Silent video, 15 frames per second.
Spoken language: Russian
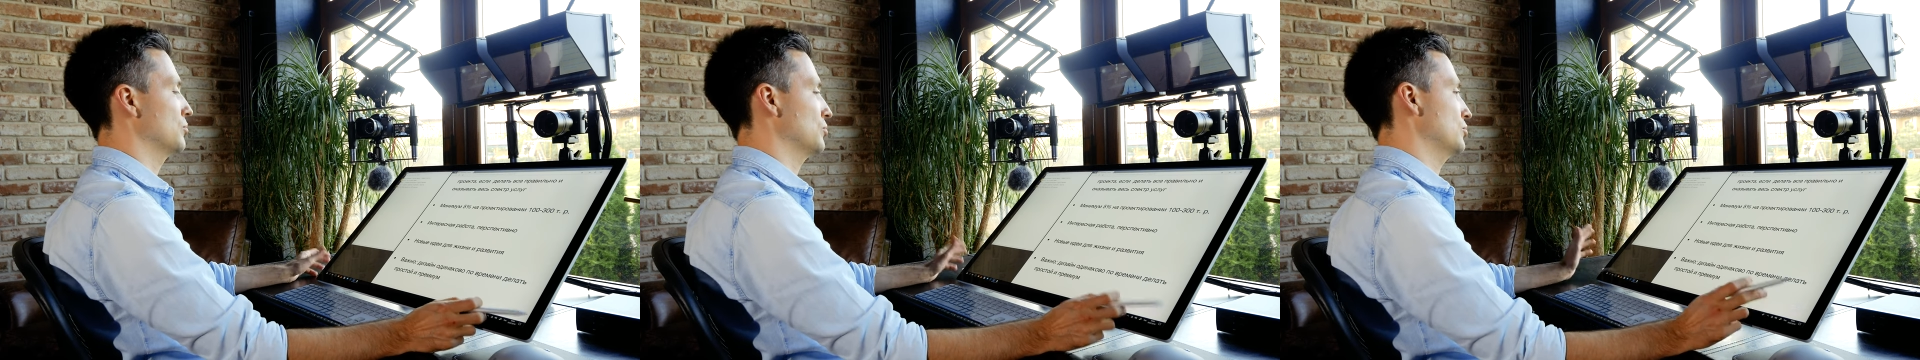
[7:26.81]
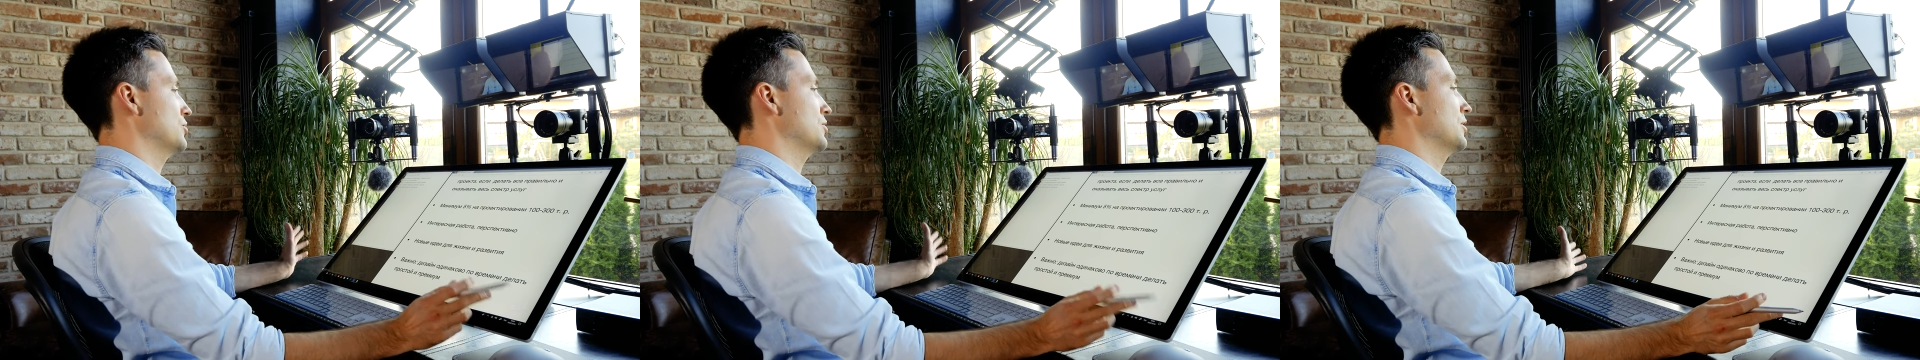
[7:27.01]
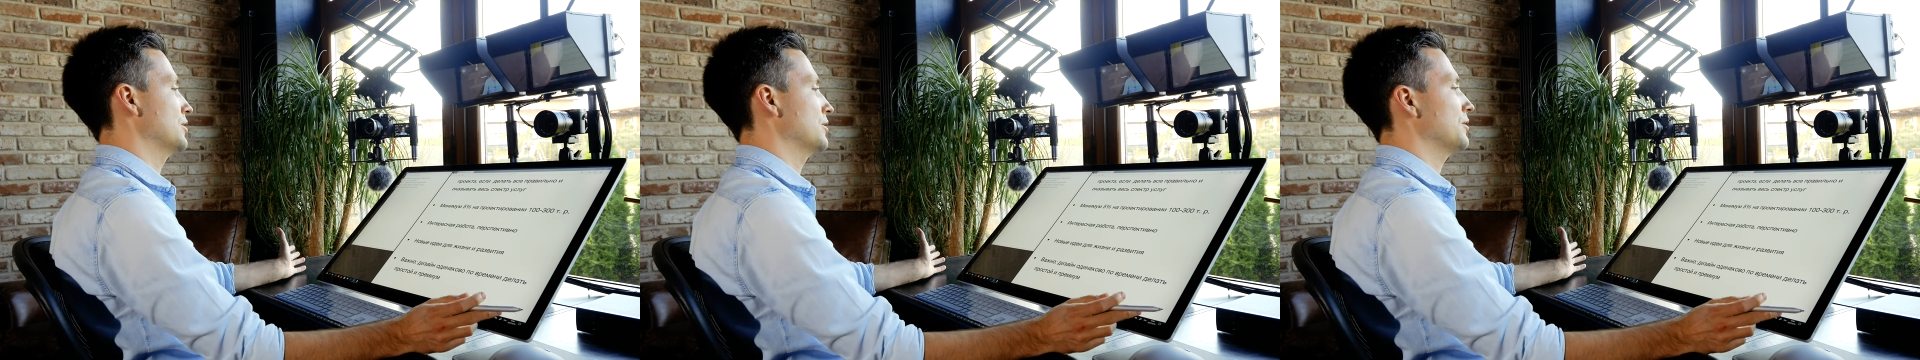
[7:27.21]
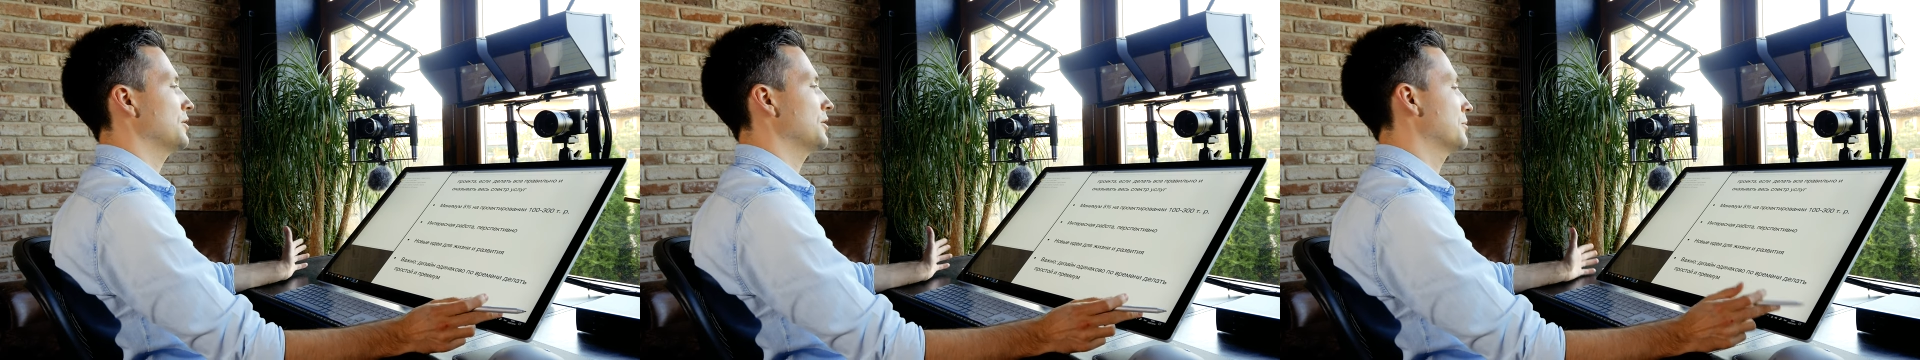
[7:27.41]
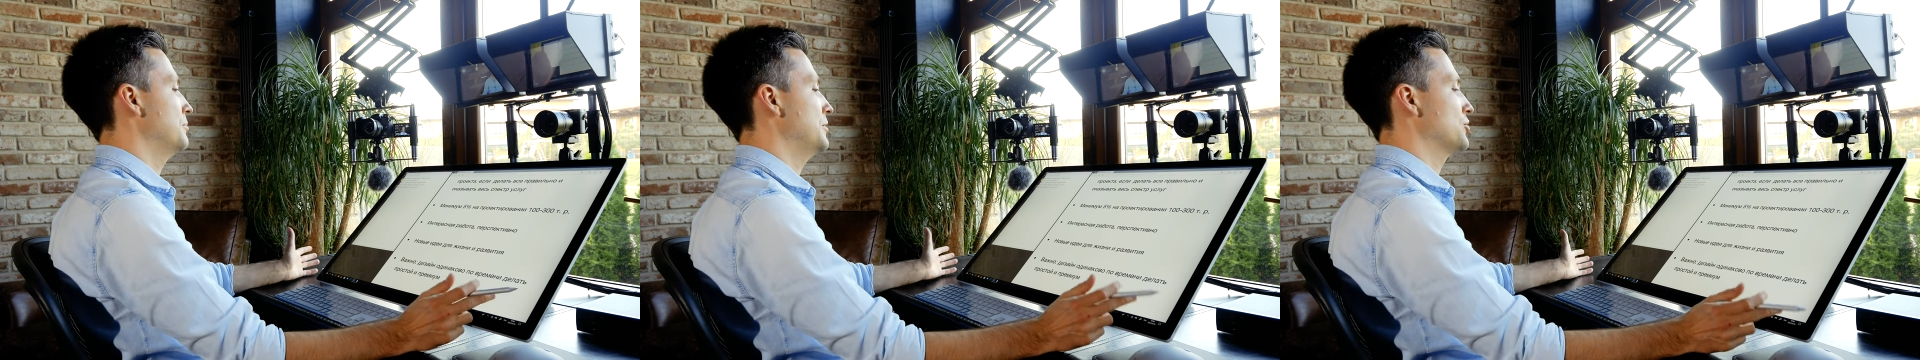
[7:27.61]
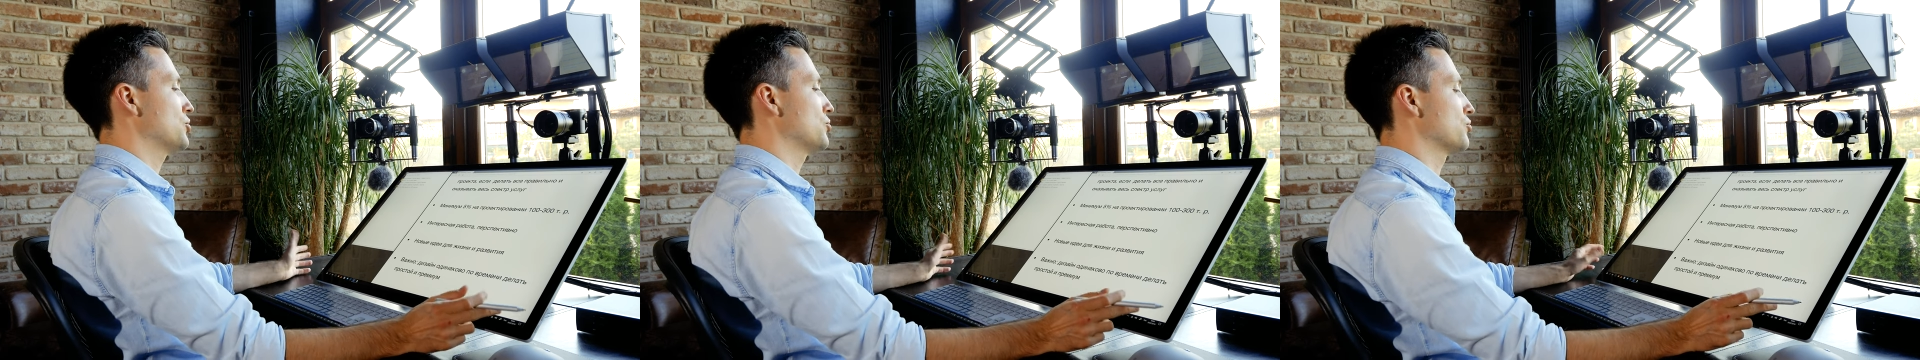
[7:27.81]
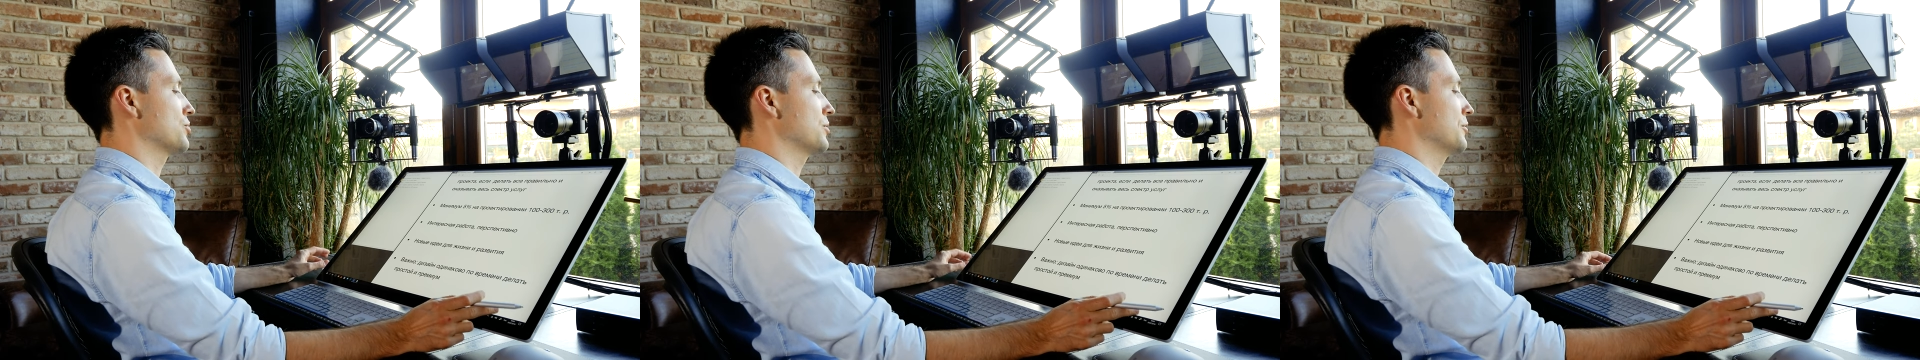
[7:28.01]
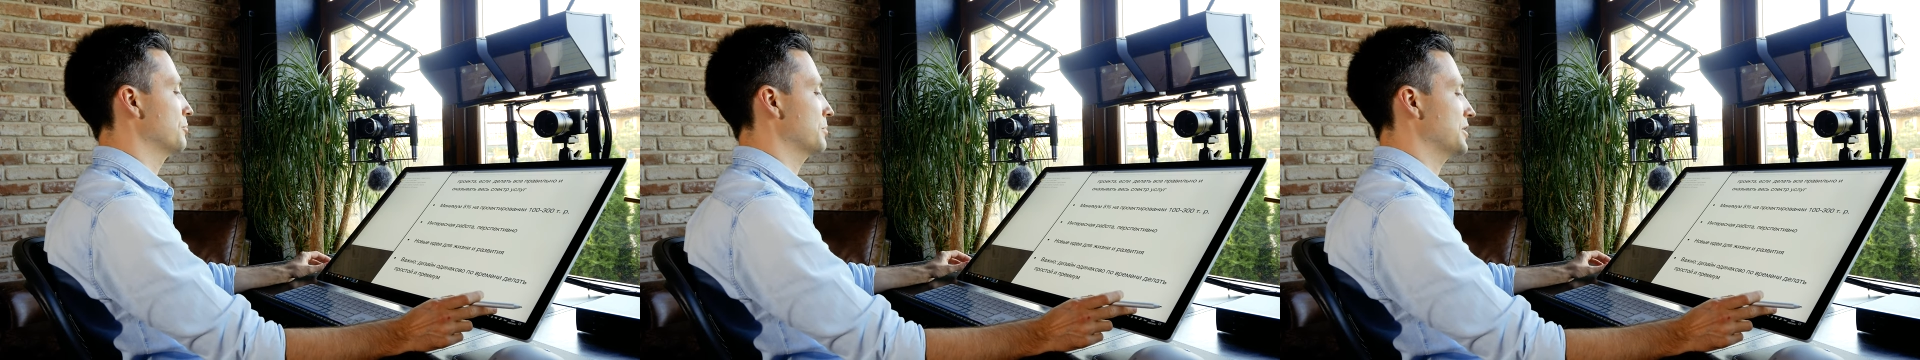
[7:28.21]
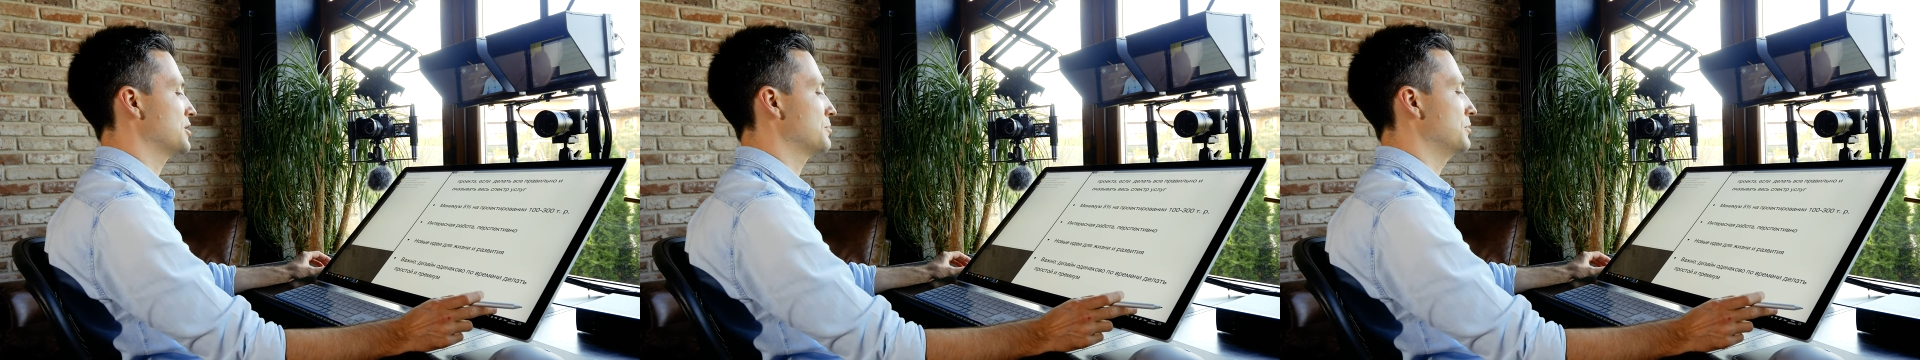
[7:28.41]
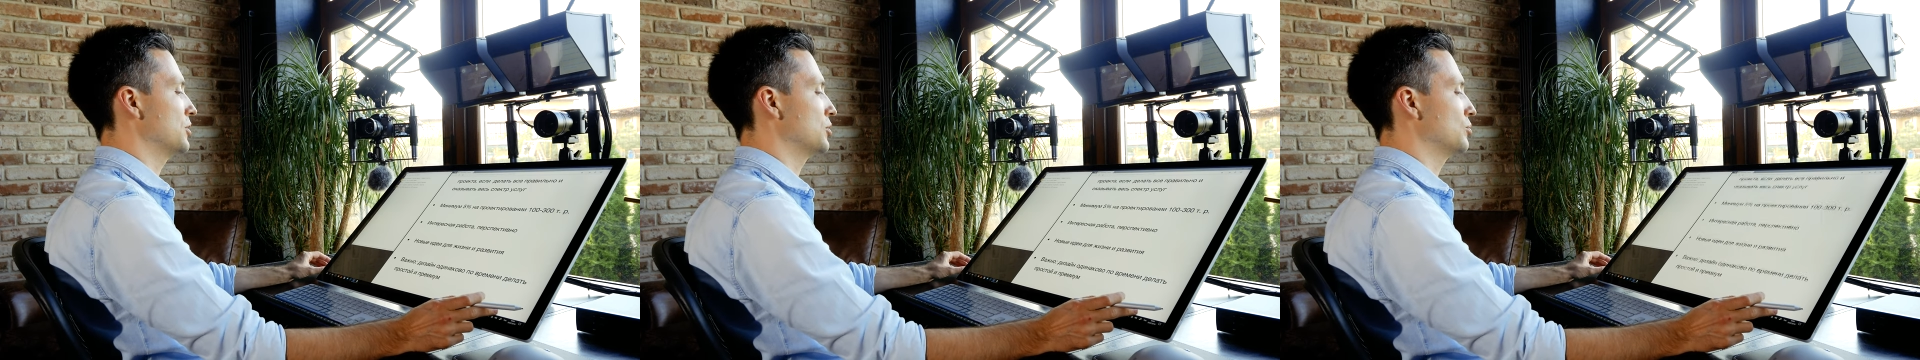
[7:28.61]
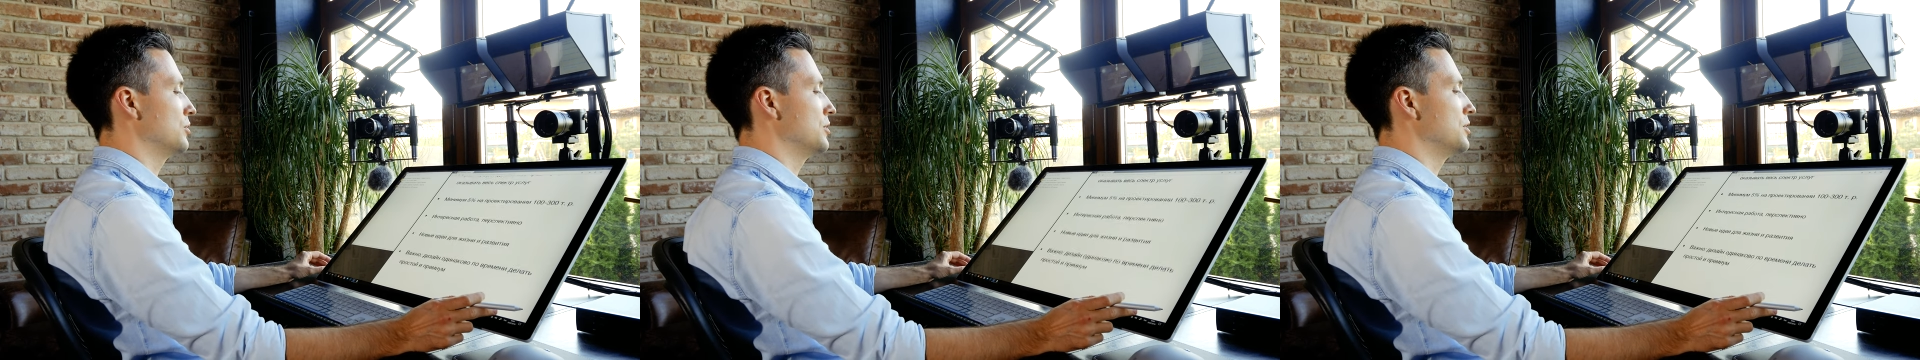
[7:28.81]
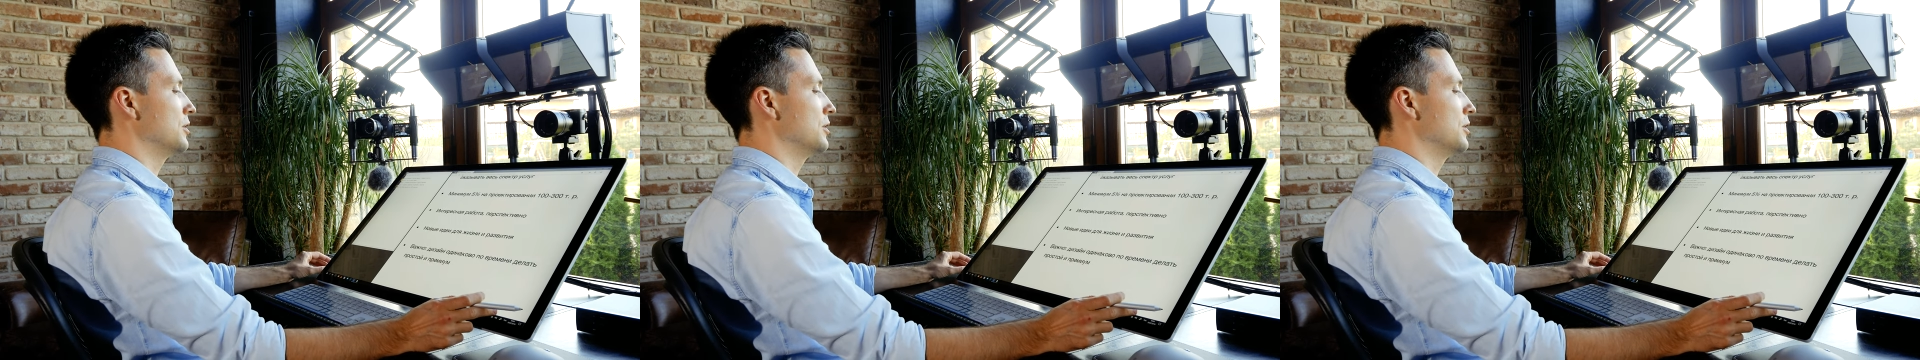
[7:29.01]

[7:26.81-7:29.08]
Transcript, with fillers: Ну, то есть это рынок, меньше уже, в принципе, никто не